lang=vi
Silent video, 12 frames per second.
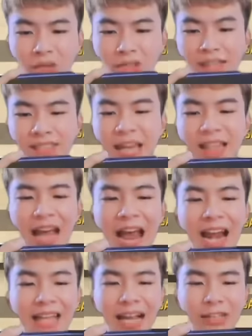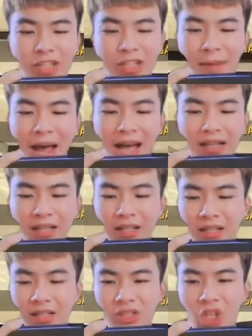tiên chết khá là nhanh đây anh em ạ.
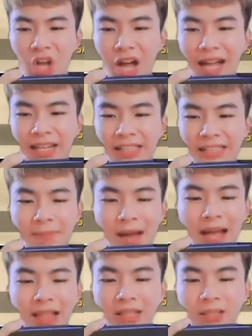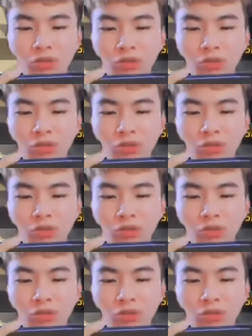Rồi, để xem ai là người sống